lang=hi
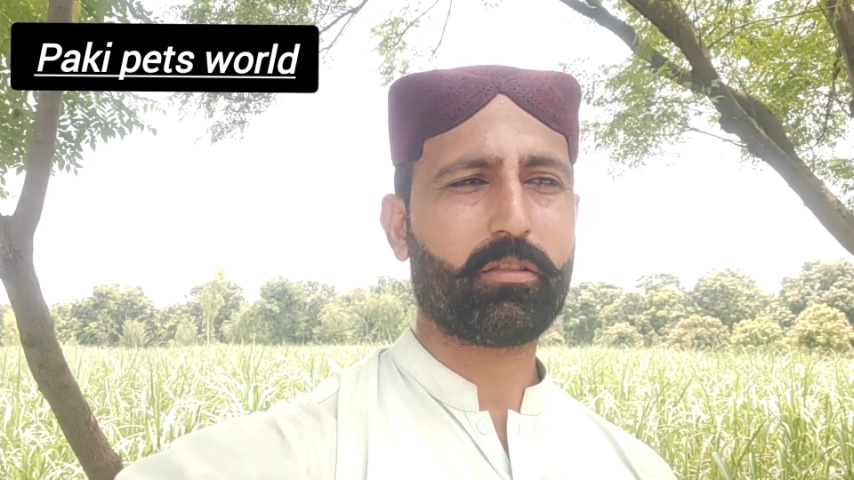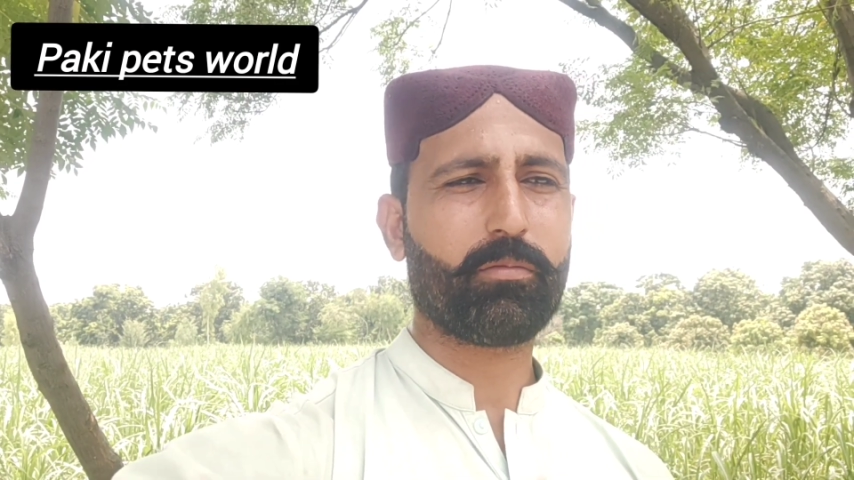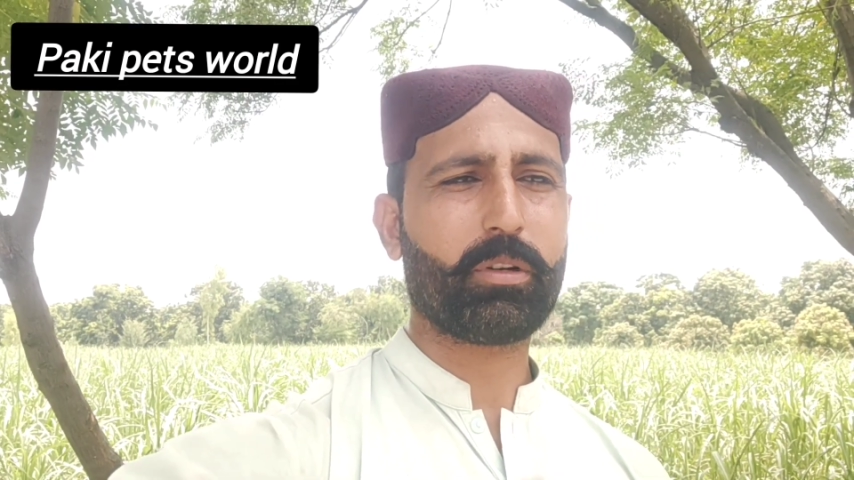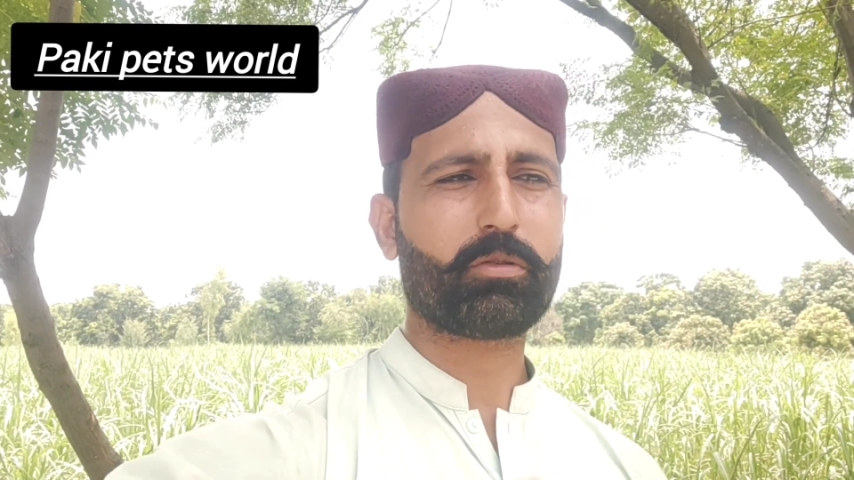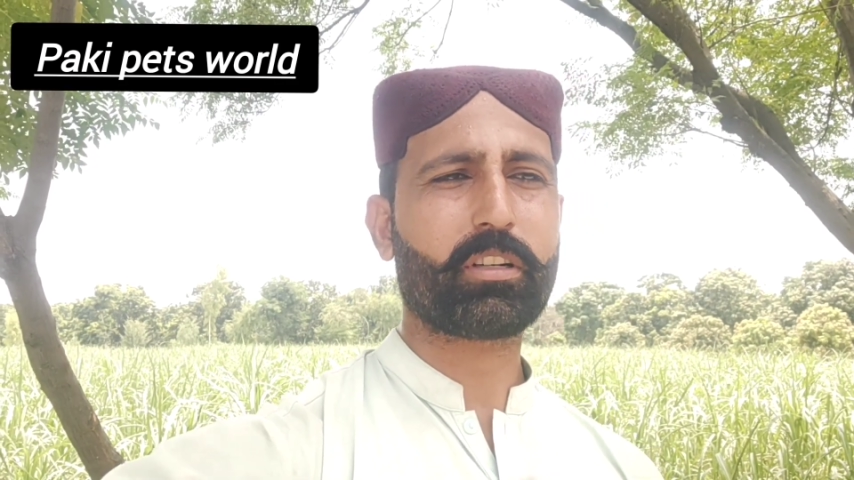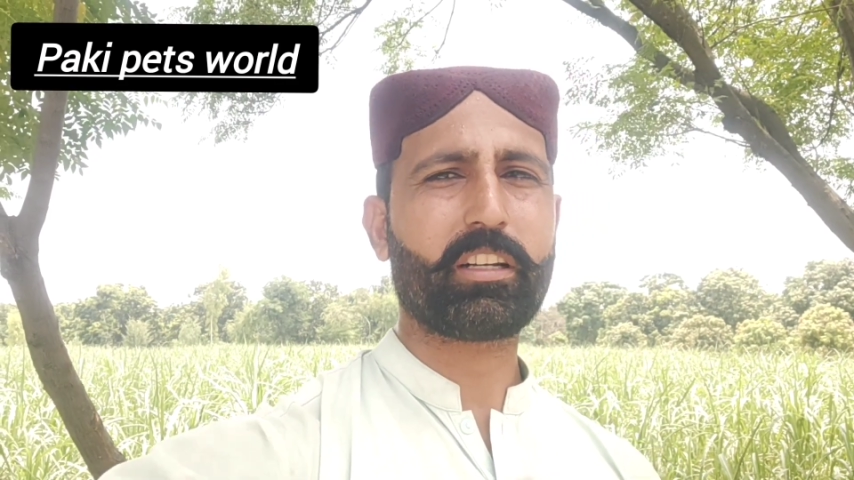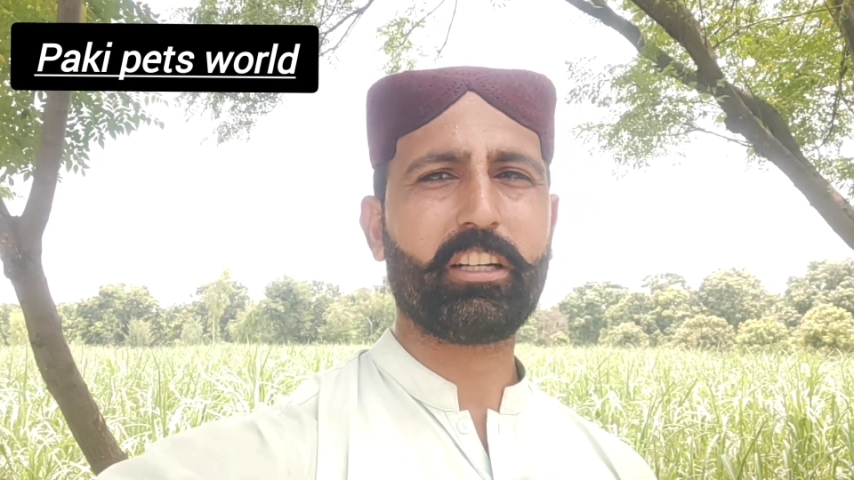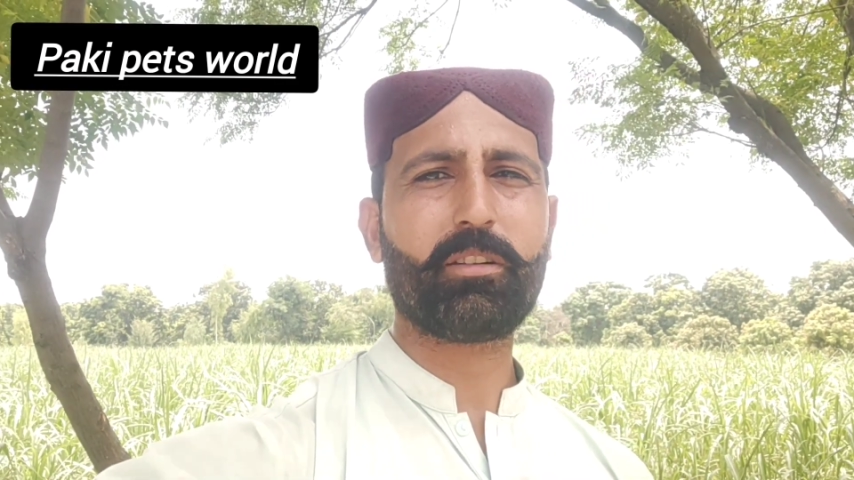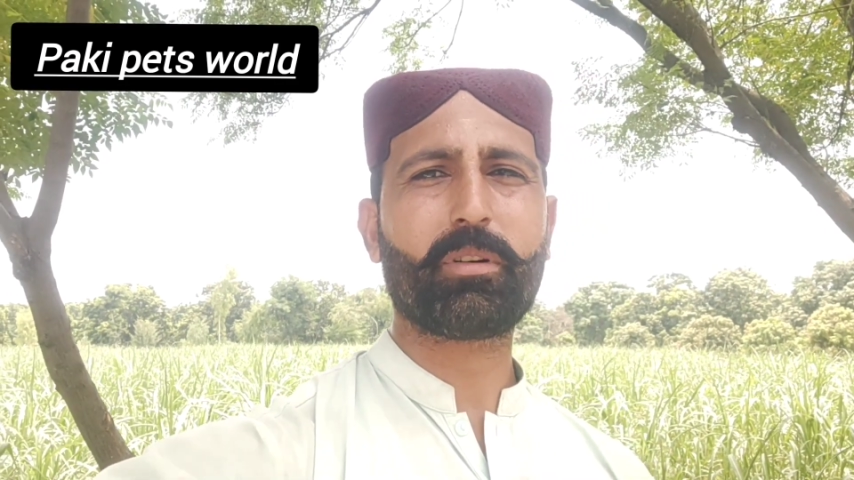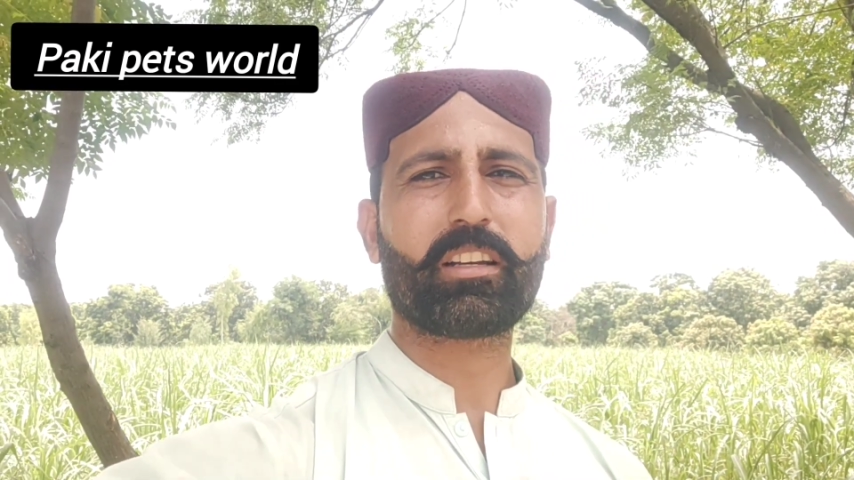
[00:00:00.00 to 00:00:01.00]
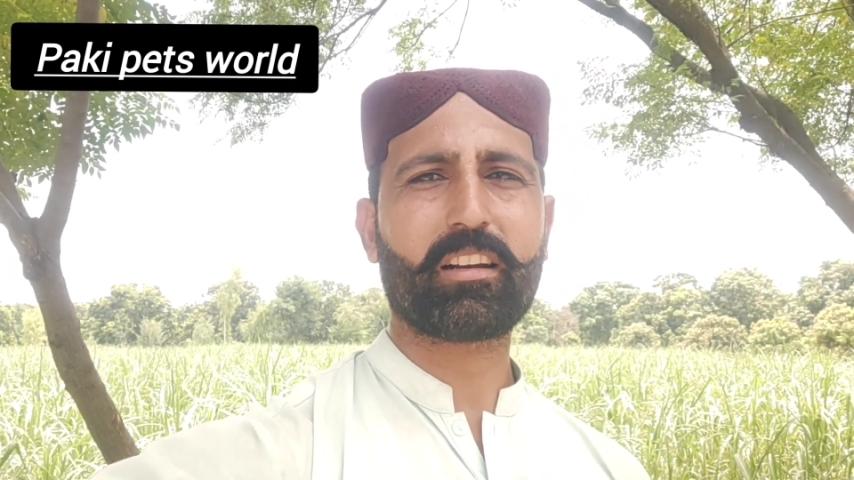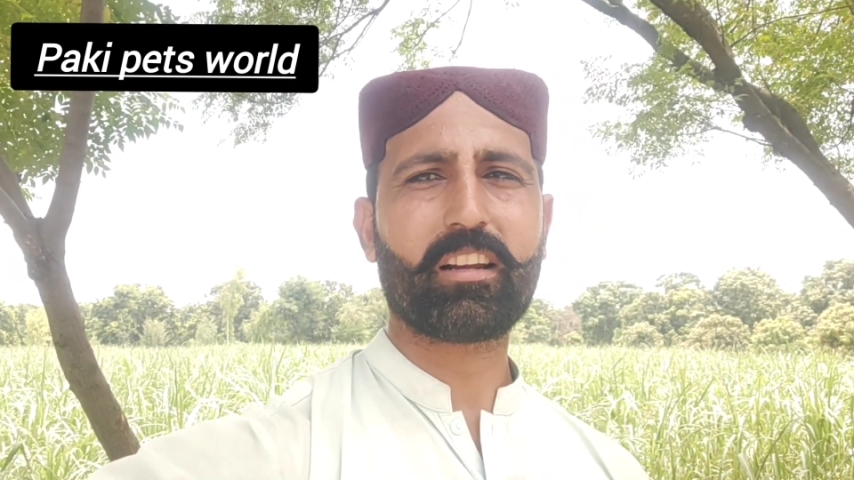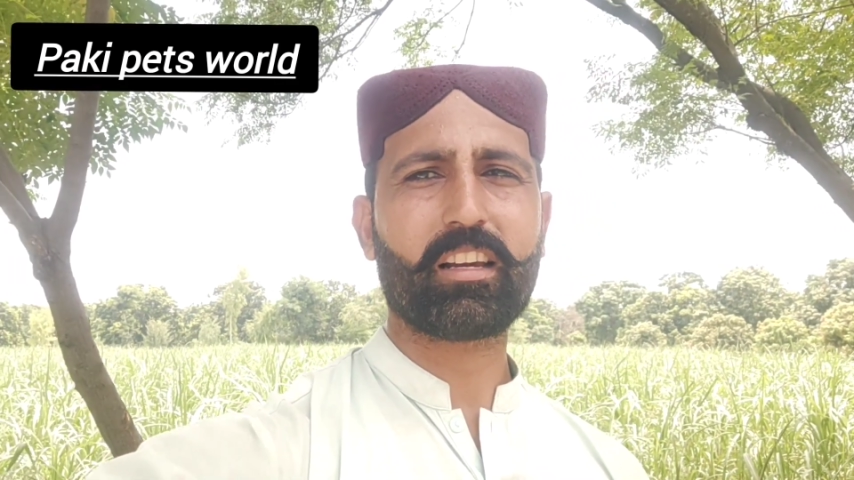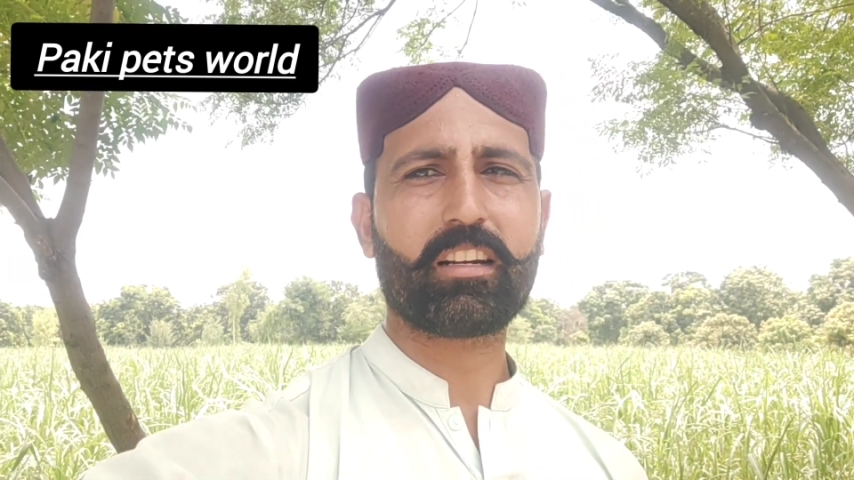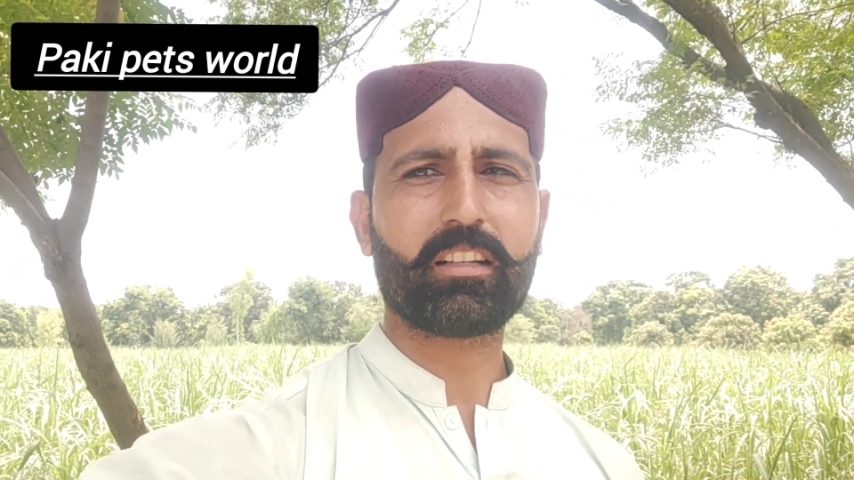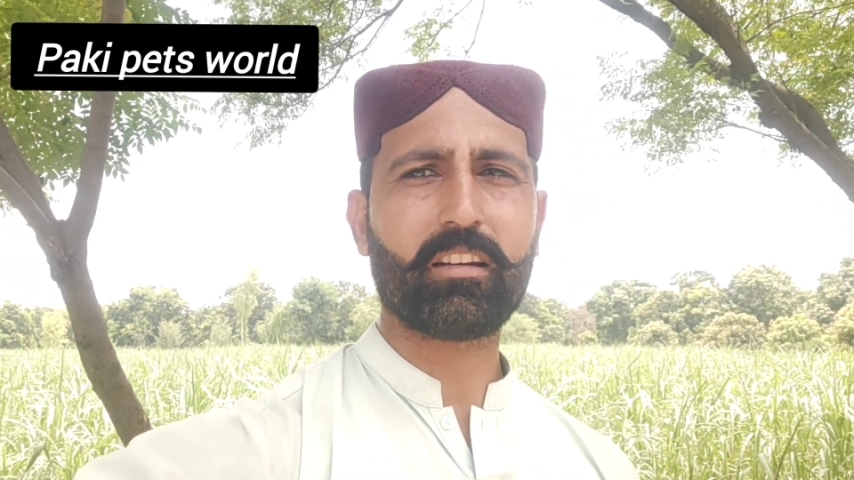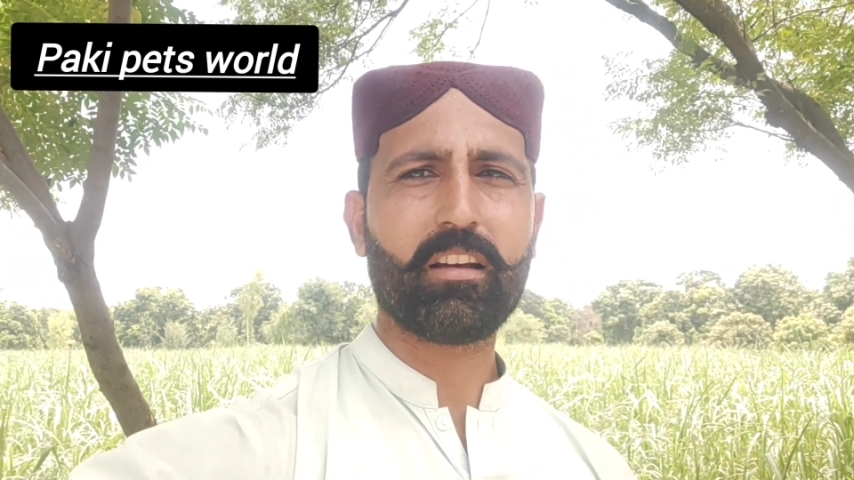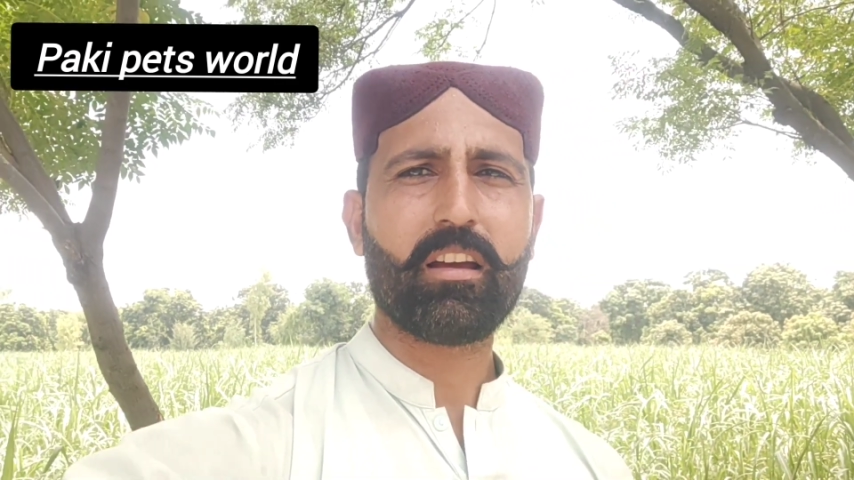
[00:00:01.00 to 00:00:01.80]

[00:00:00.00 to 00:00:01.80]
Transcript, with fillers: तो मैं उसका ट्रीटमेंट करना लगा था